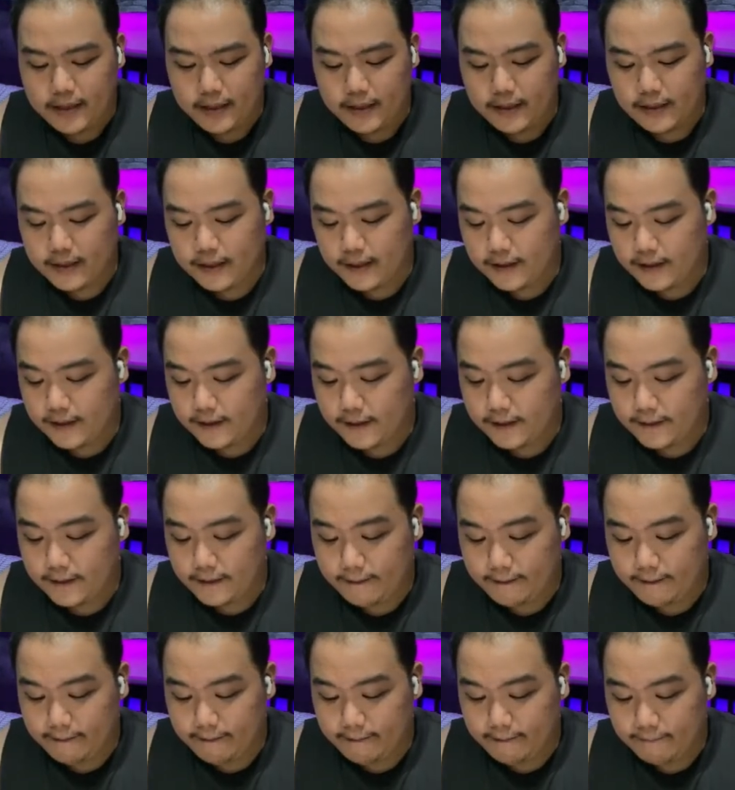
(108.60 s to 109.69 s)
Uh,
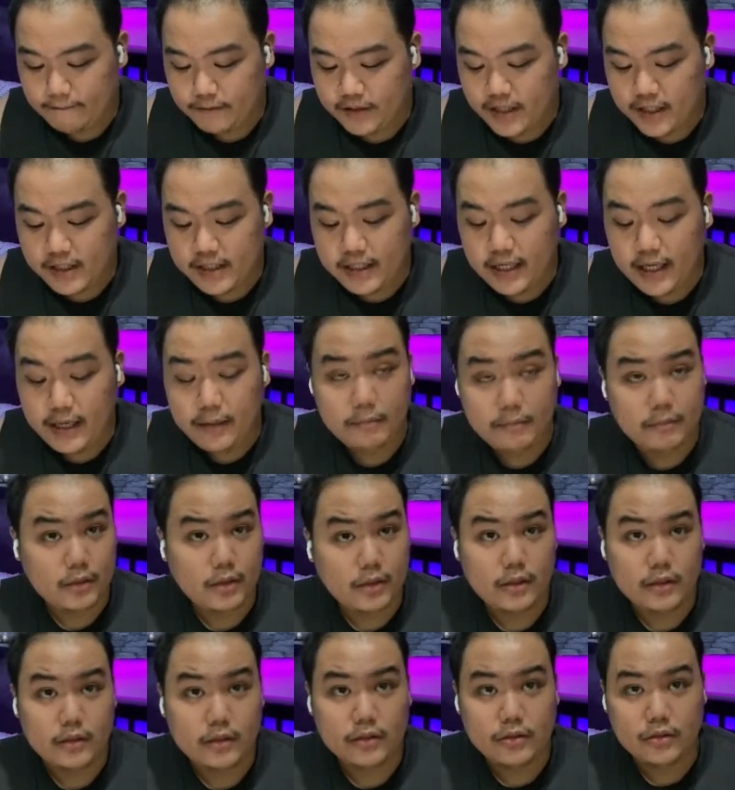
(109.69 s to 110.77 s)
the same.
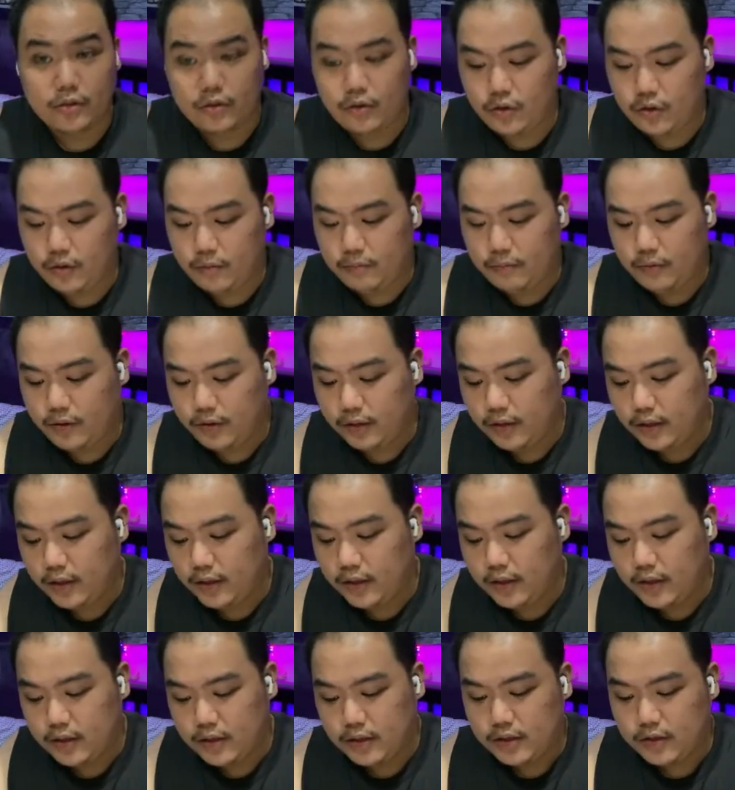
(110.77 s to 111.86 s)
So, common.
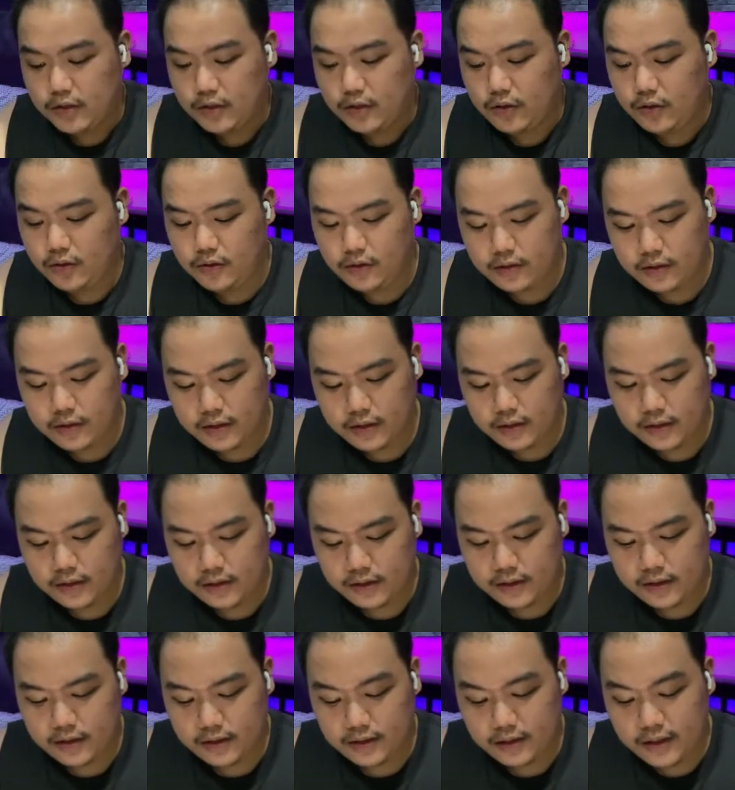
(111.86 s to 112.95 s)
So,
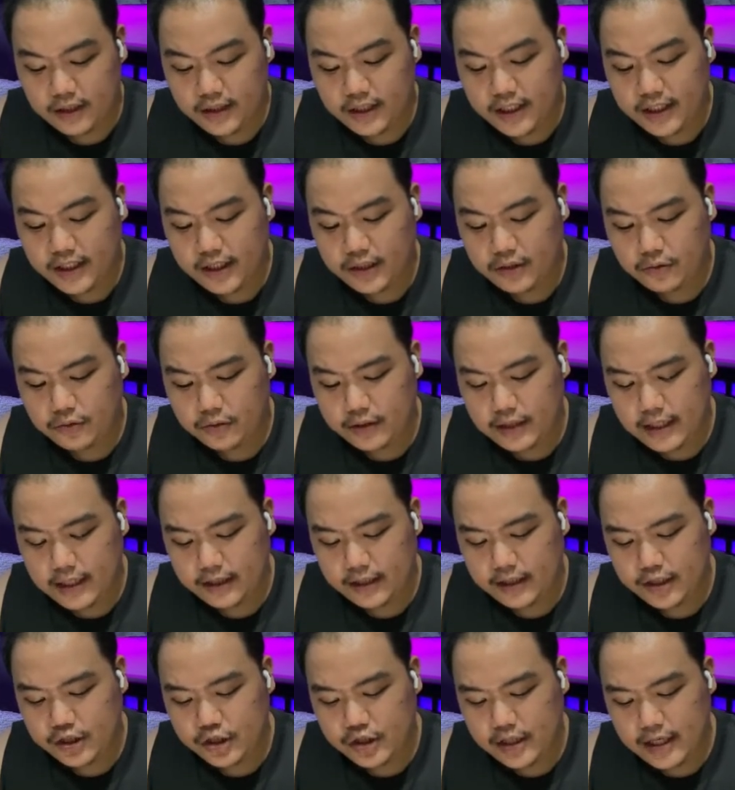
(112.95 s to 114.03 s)
dine-denote
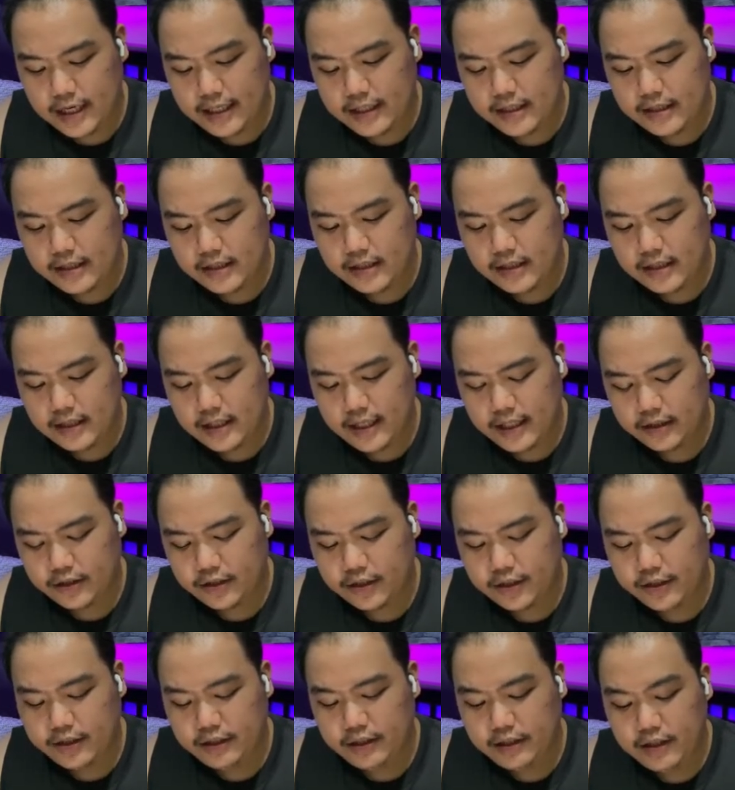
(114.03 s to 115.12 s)
natin siya as letter
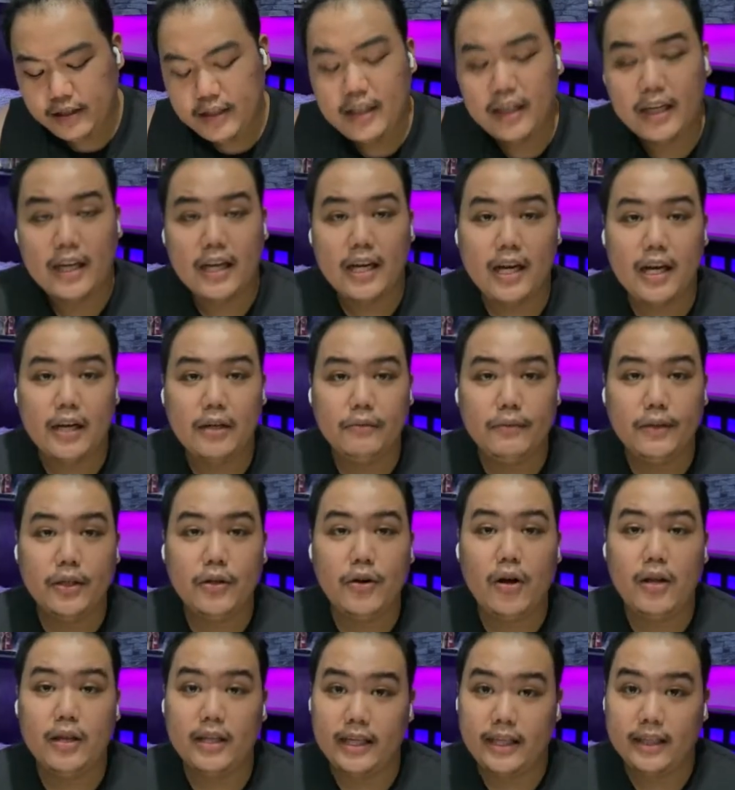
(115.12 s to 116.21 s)
D and we
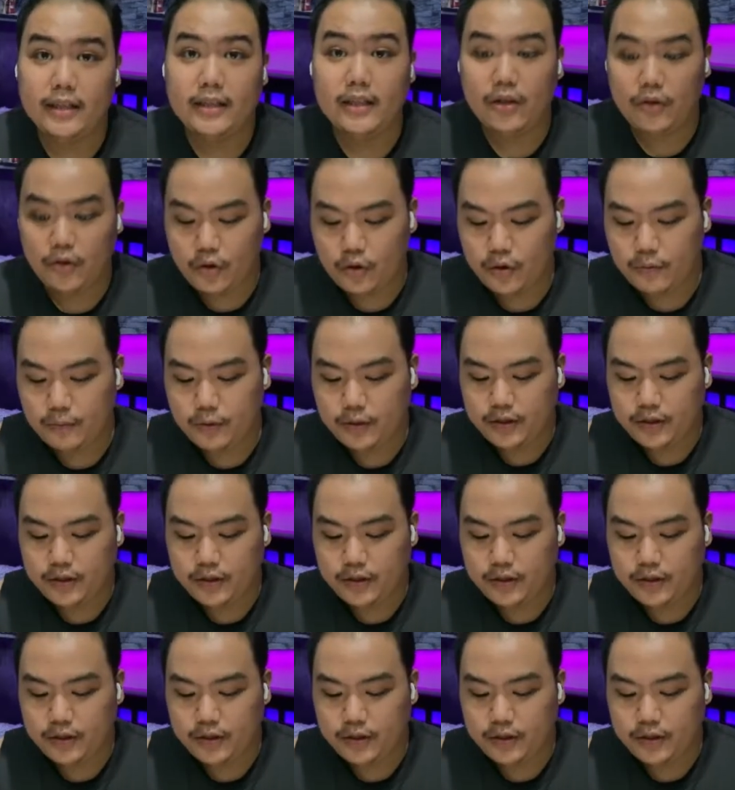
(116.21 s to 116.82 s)
call it the common